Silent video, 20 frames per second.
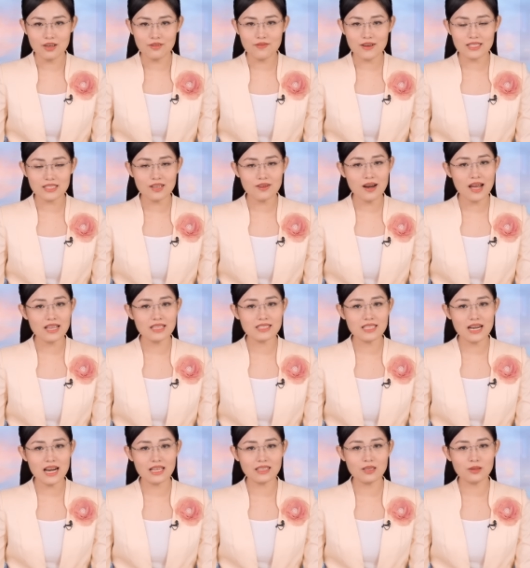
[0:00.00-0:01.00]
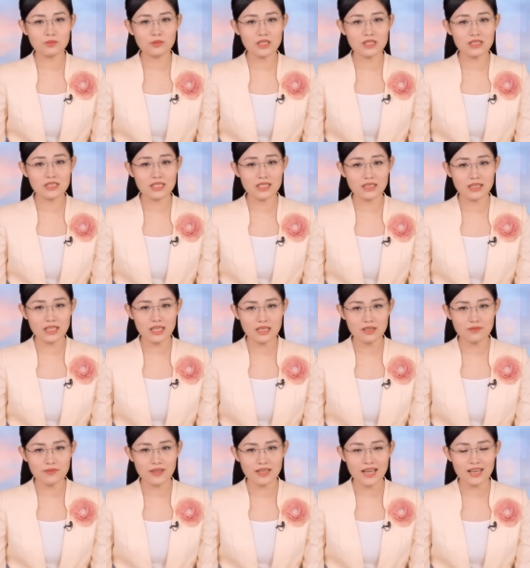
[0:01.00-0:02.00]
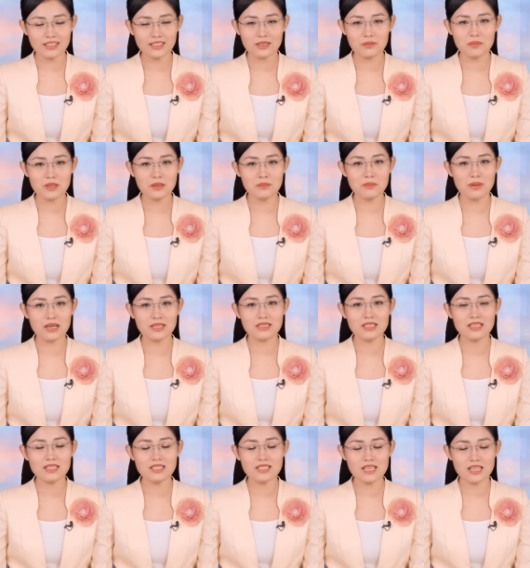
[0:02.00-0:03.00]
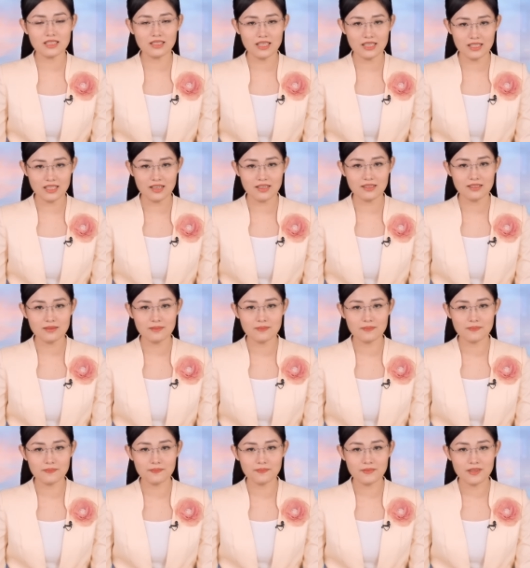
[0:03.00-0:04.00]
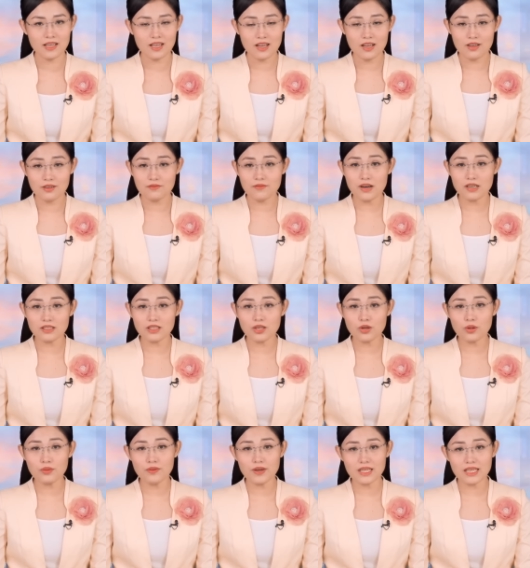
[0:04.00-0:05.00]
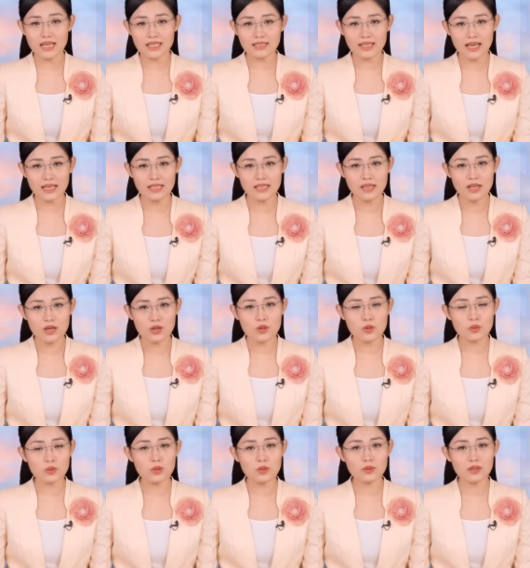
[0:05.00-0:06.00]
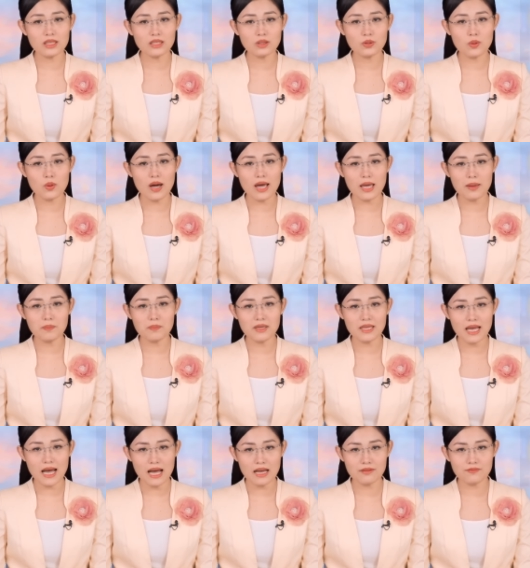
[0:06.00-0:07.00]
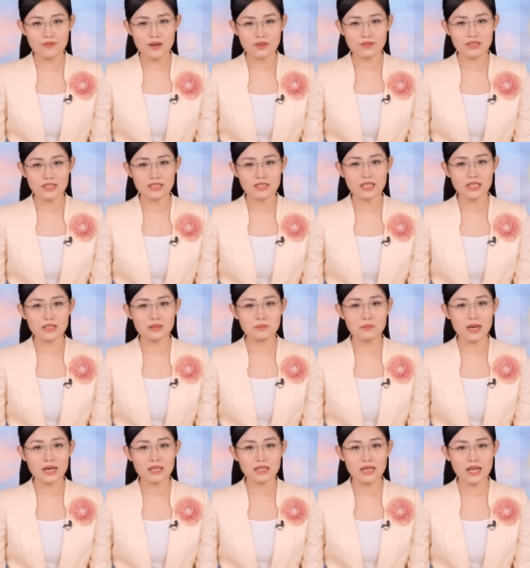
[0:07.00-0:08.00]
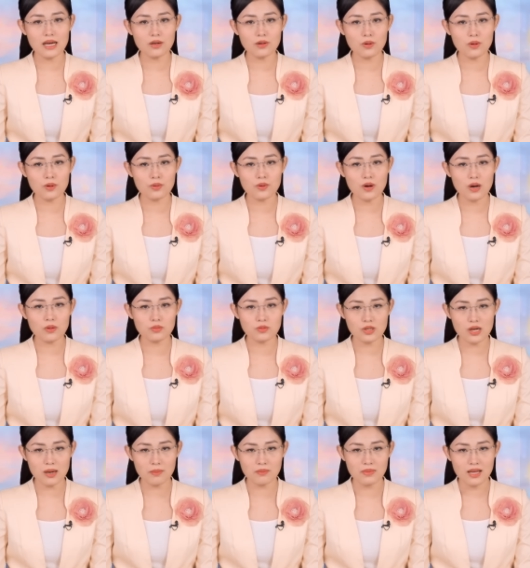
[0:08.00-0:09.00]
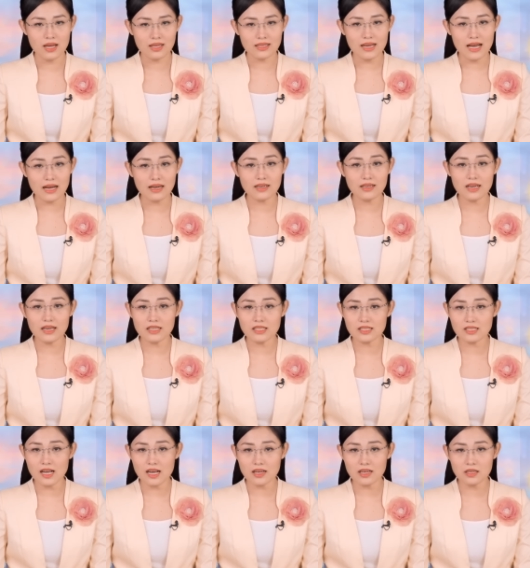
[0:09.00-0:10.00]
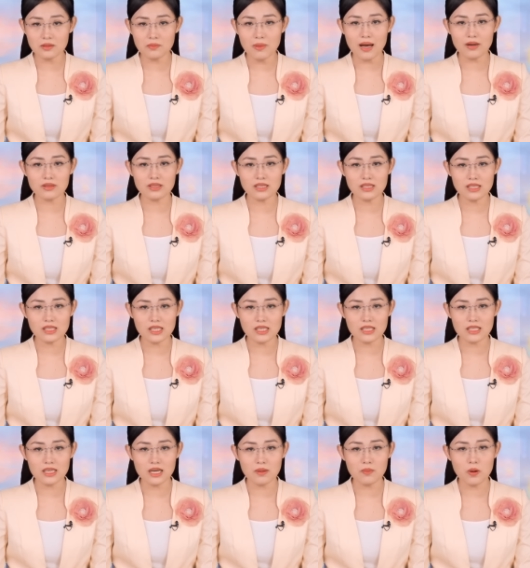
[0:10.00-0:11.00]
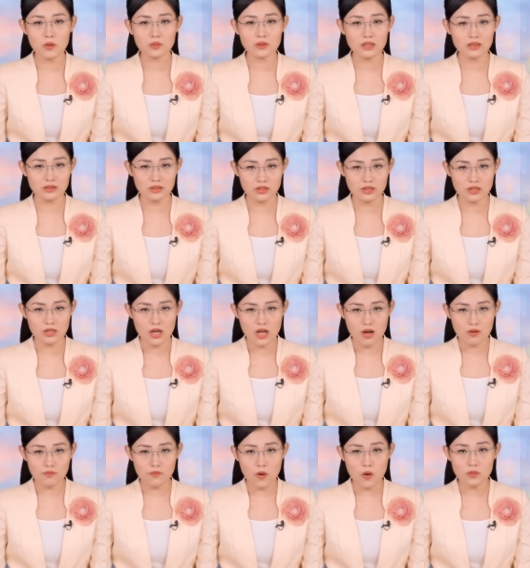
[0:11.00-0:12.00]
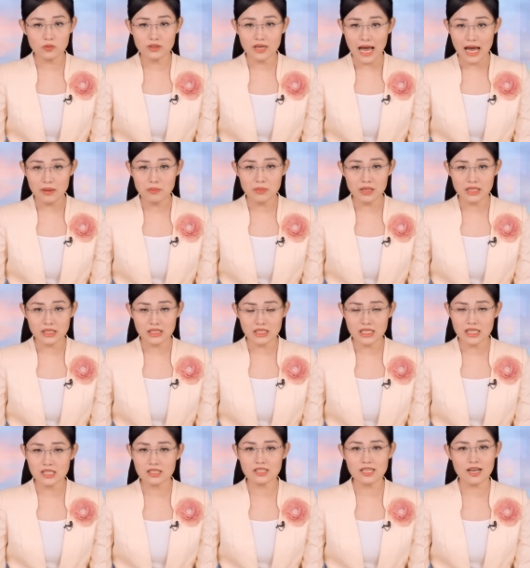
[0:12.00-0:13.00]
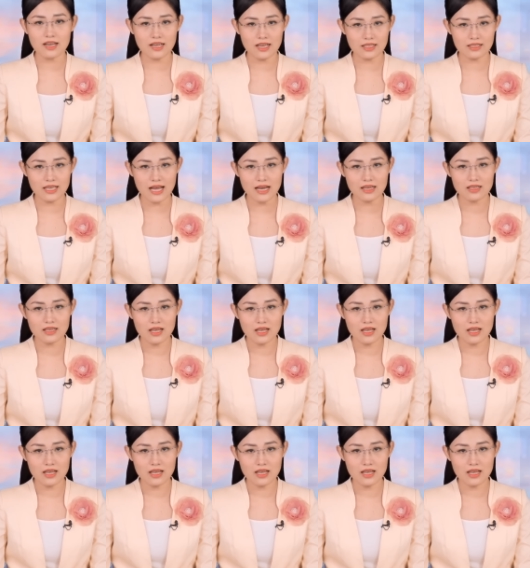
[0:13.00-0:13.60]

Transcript: và sau đây sẽ là thông tin chi tiết về các diễn biến mới nhất trên thế giới. Vâng, như quý vị đã thấy, cuộc đột kích của FBI vào dinh thự Mar-a-Lago của ông Trump đã gây ra cơn bão chính trị ở một đất nước vốn đã bị chia rẽ gay gắt,